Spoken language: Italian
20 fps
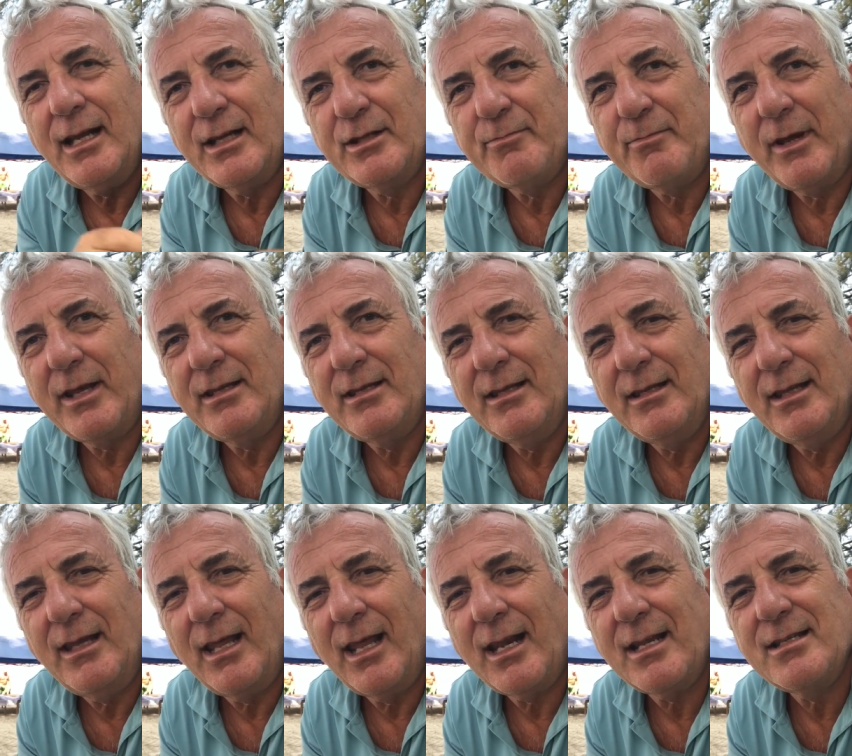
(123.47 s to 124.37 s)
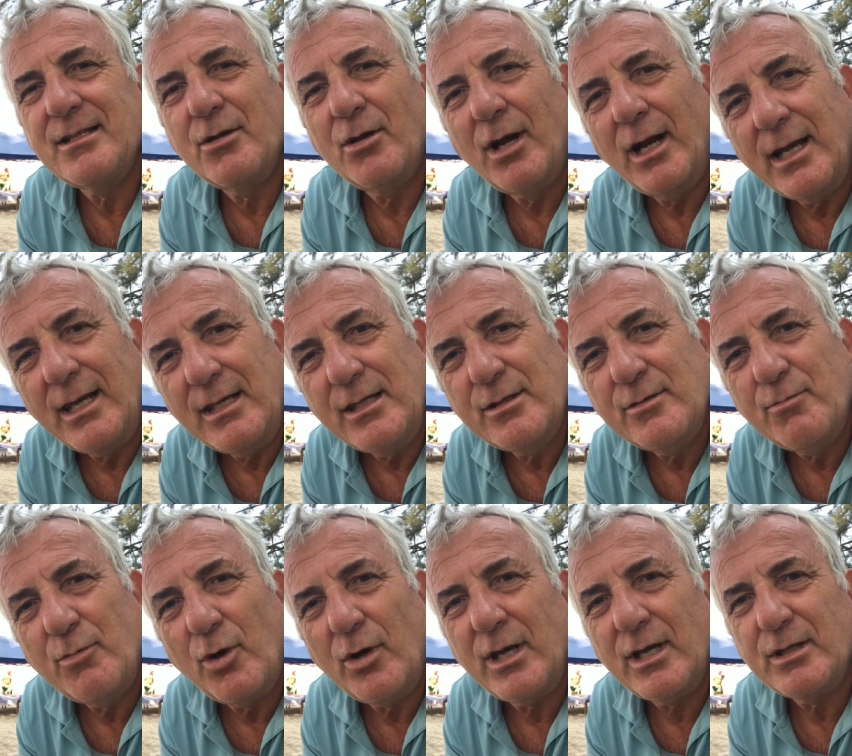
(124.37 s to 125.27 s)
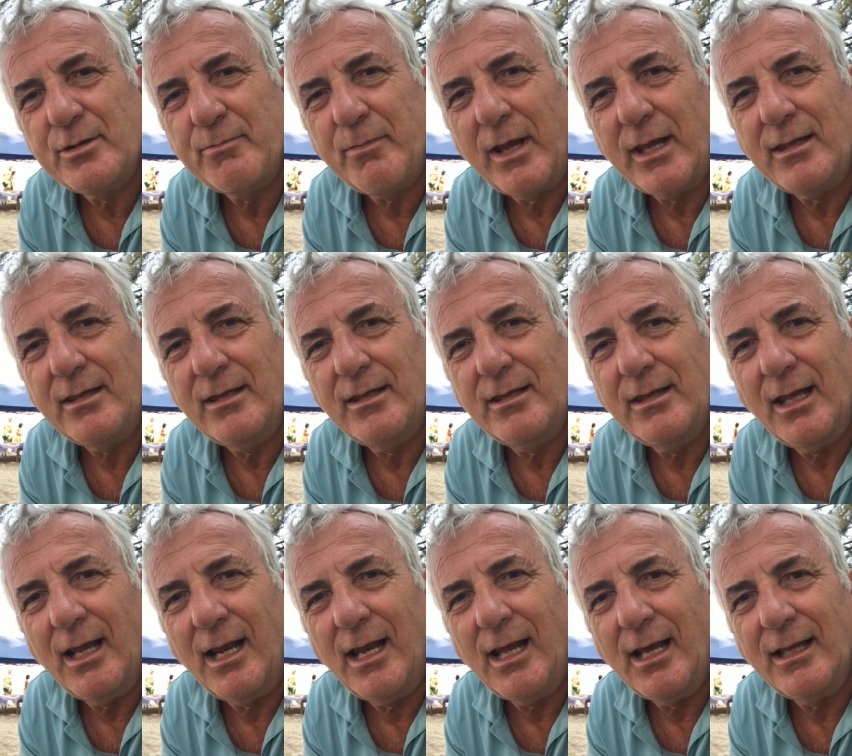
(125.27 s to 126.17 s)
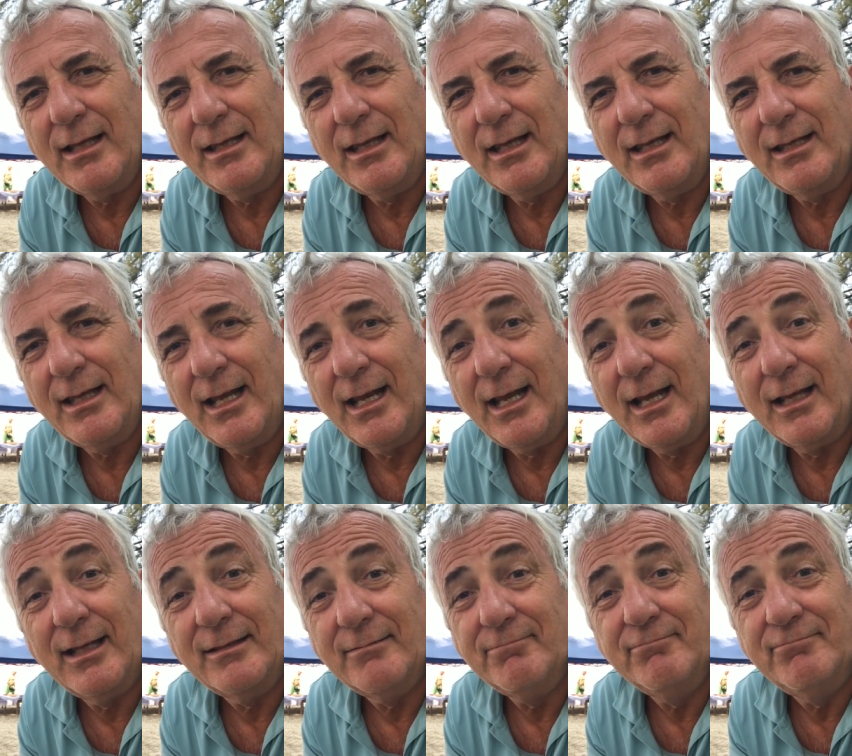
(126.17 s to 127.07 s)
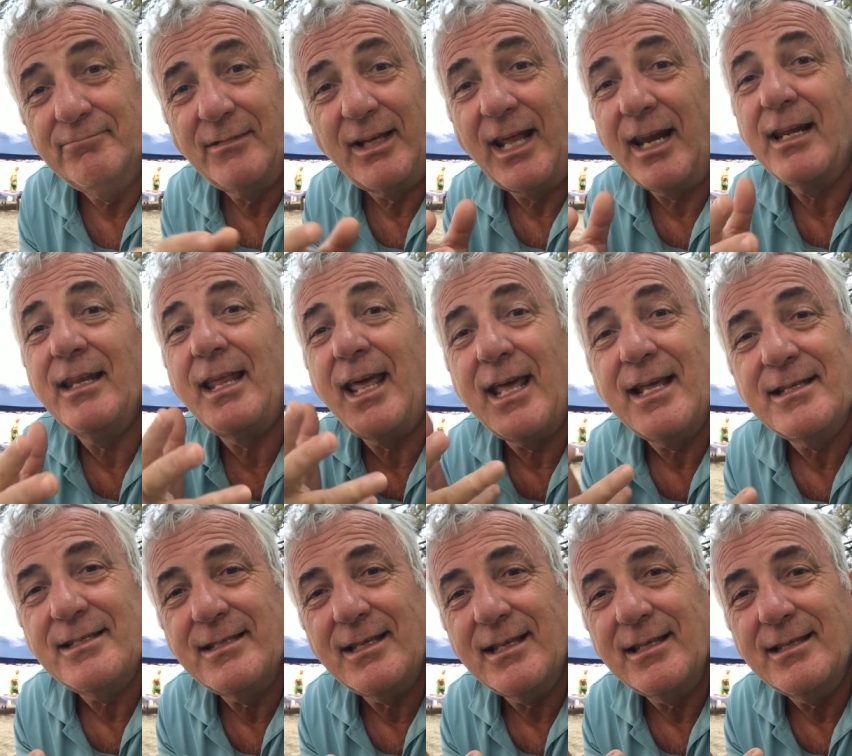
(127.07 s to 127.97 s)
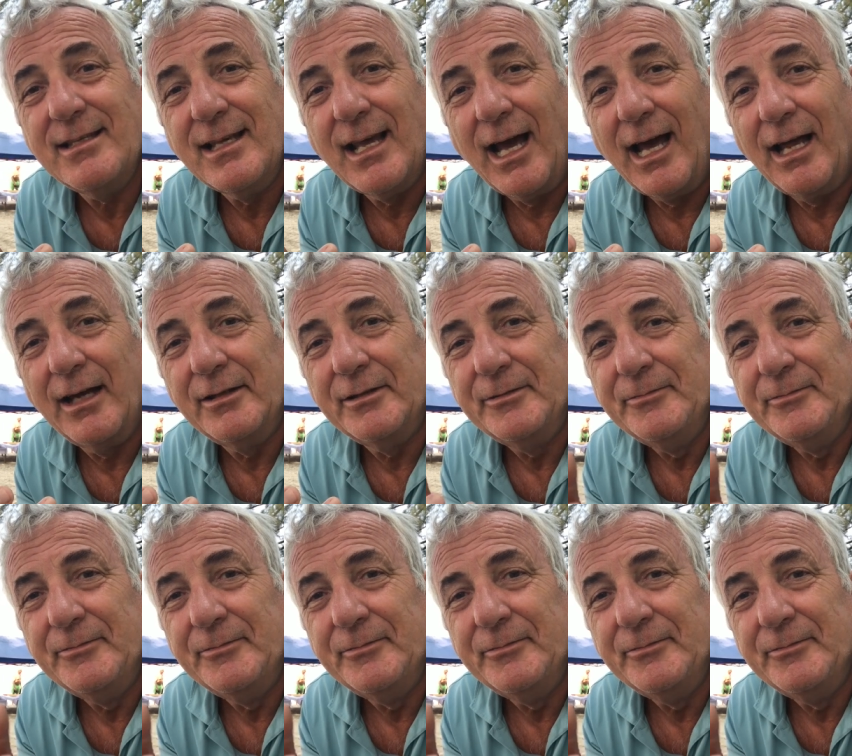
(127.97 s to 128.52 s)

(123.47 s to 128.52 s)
aspetti del razionalismo e aspetti della, della credenza indiana.